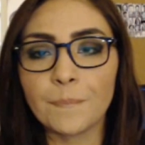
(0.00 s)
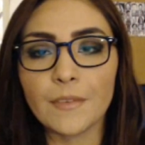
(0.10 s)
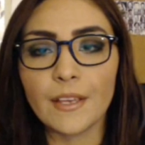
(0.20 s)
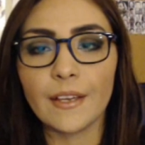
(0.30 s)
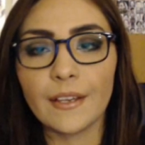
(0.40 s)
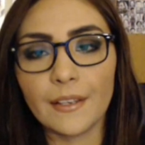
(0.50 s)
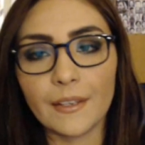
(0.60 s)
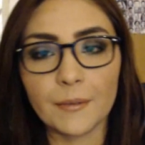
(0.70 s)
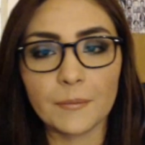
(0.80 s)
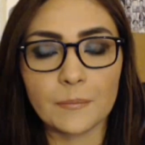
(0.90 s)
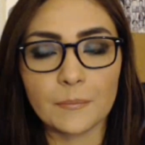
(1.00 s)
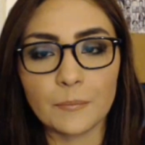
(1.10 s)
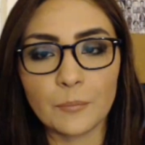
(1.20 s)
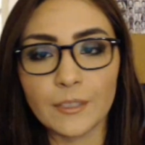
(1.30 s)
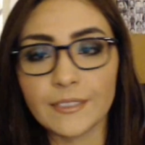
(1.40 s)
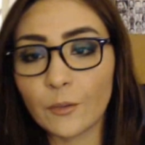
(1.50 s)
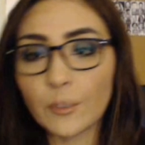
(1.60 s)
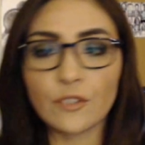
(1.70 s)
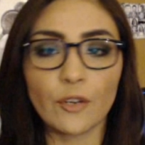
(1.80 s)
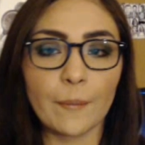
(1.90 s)
Eh, pues de
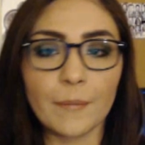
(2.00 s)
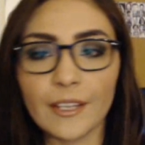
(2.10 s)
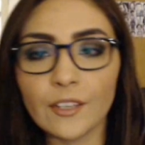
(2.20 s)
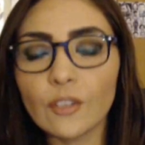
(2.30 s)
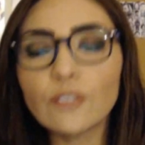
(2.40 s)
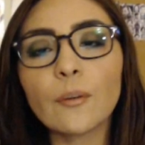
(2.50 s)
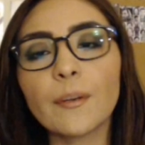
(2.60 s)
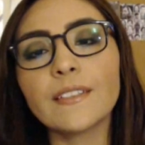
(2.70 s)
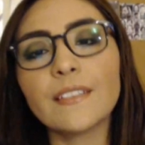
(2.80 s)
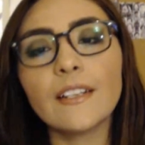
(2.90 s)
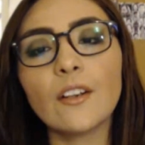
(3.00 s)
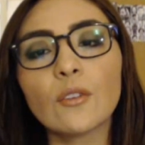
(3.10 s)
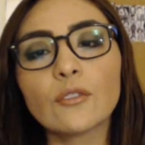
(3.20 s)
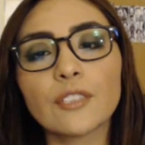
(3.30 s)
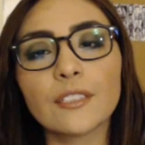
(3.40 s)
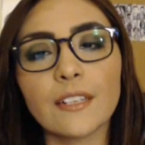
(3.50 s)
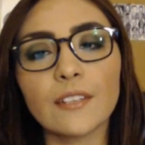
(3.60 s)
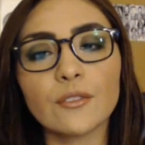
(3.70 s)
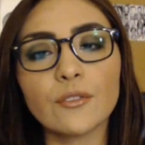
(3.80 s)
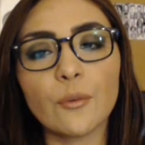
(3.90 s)
cuestionamiento sobre si los
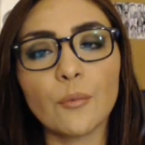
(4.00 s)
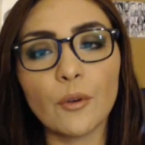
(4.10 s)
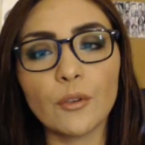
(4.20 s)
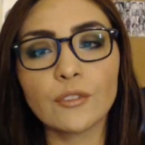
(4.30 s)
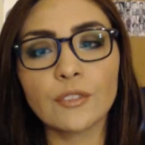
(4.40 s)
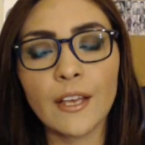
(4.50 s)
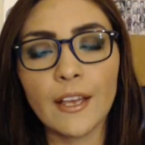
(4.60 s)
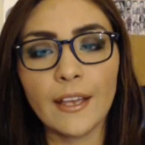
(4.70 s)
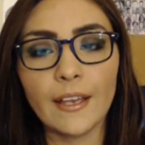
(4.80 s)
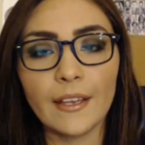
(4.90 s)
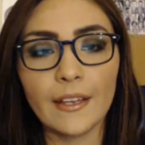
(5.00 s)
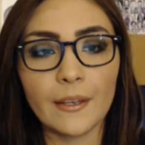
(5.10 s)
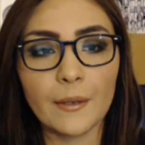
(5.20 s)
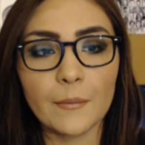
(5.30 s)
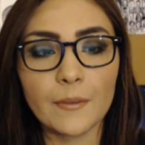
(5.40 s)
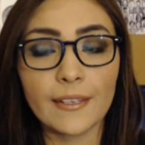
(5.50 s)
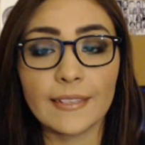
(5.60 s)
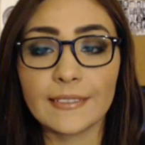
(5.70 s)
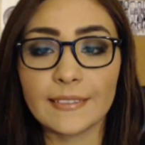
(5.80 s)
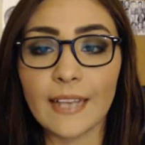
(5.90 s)
retratos robots eh, que
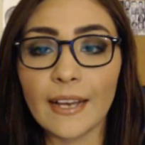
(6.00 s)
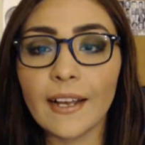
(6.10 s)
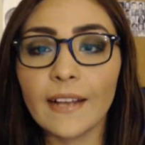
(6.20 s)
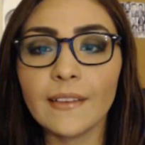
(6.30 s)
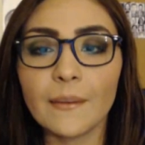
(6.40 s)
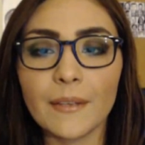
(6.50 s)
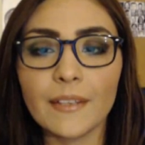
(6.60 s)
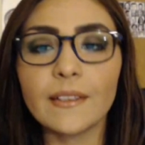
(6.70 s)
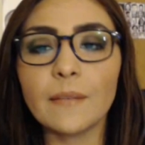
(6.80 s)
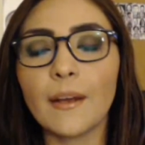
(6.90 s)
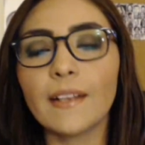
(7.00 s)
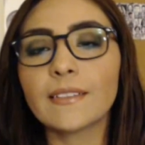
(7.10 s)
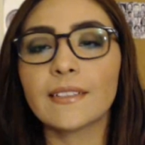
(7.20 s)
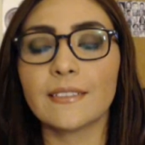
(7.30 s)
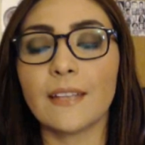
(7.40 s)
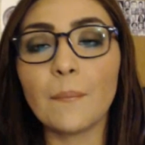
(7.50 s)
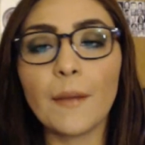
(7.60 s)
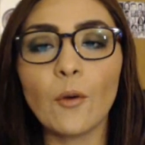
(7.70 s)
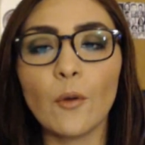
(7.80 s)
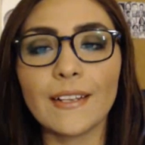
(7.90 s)
se sacan de víctimas que están
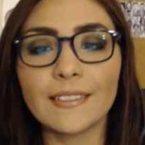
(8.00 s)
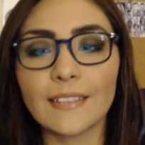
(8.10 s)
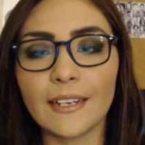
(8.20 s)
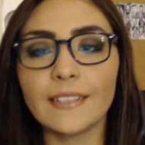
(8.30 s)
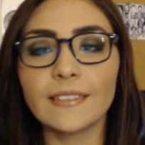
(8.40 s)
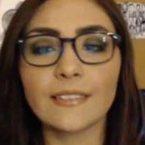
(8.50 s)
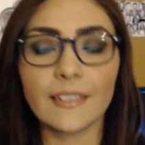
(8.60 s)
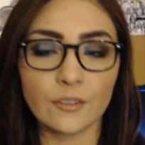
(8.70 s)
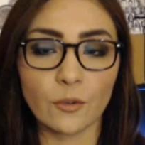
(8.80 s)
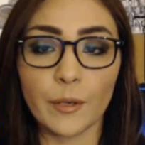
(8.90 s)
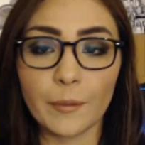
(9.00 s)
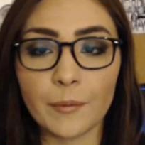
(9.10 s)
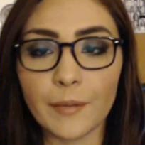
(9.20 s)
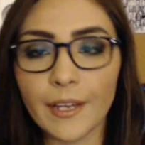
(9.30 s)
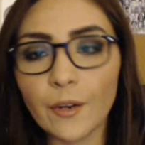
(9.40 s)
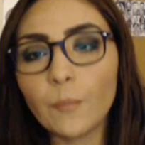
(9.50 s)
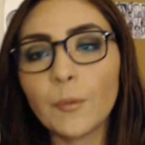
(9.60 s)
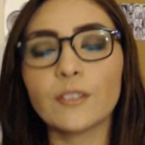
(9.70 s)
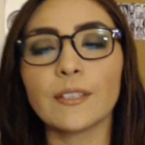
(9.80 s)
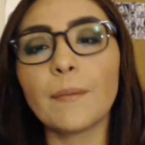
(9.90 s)
bajo el estrés, que sobrevivieron, pero
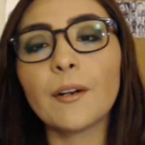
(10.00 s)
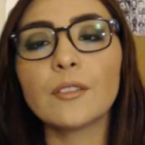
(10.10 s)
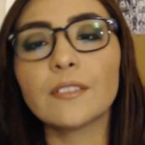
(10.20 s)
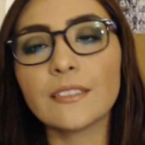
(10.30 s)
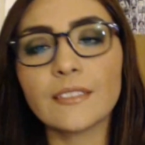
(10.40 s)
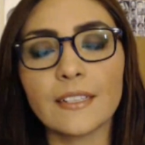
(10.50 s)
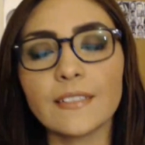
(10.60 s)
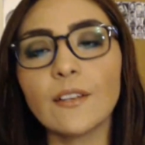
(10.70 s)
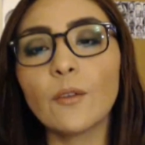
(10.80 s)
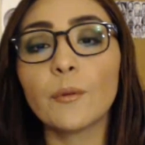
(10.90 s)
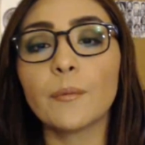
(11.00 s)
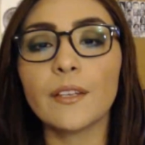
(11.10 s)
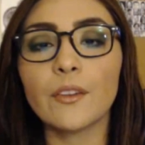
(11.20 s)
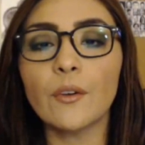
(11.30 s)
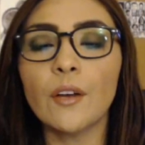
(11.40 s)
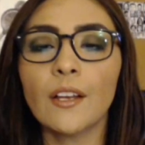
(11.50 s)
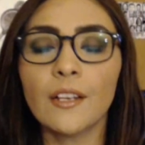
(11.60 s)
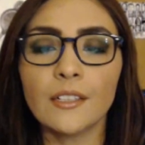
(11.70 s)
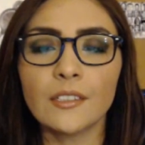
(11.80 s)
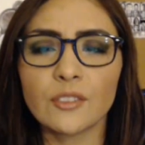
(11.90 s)
están bajo este estrés de lo vivido,
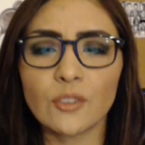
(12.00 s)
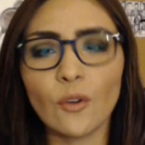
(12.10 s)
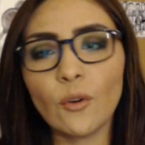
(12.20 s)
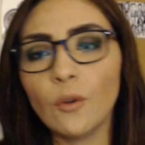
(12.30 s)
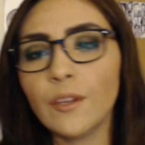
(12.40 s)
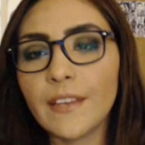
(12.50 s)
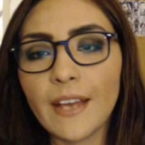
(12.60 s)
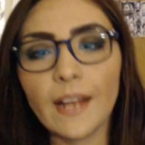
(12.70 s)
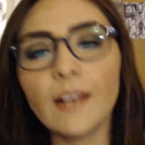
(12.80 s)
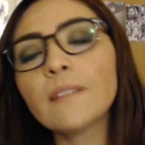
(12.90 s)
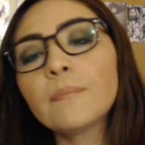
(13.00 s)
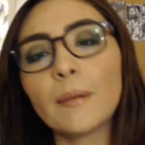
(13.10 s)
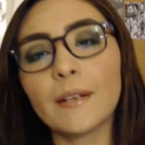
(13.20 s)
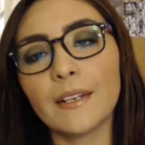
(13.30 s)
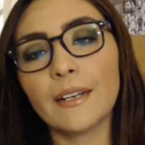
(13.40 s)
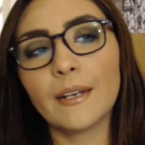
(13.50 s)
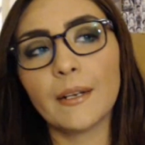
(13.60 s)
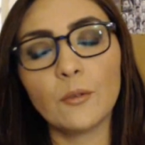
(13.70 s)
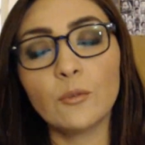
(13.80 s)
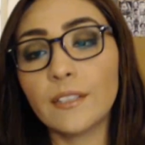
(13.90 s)
son lo ideal
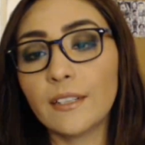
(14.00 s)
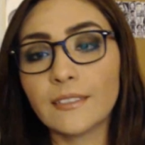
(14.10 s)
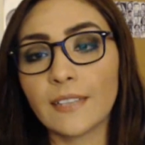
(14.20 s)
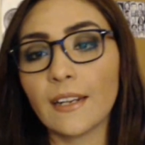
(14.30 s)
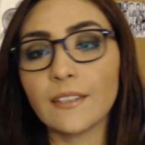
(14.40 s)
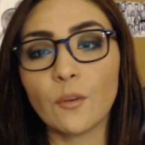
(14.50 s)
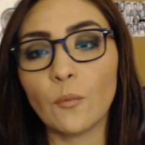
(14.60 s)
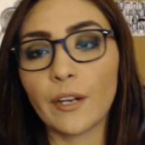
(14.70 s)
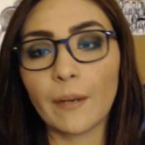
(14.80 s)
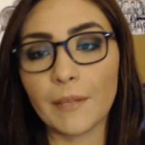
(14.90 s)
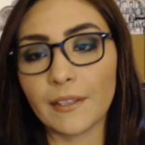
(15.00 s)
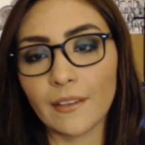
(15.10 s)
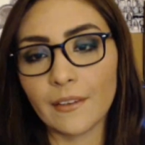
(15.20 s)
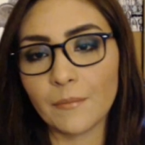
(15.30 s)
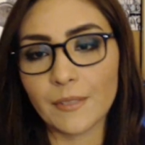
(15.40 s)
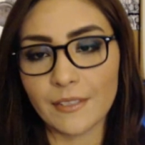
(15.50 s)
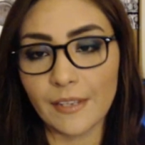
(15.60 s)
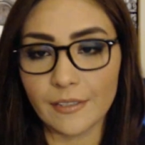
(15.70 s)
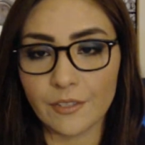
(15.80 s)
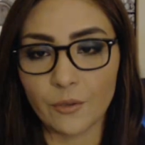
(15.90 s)
para utilizarlas como herramienta de
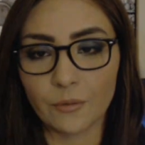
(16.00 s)
investigación.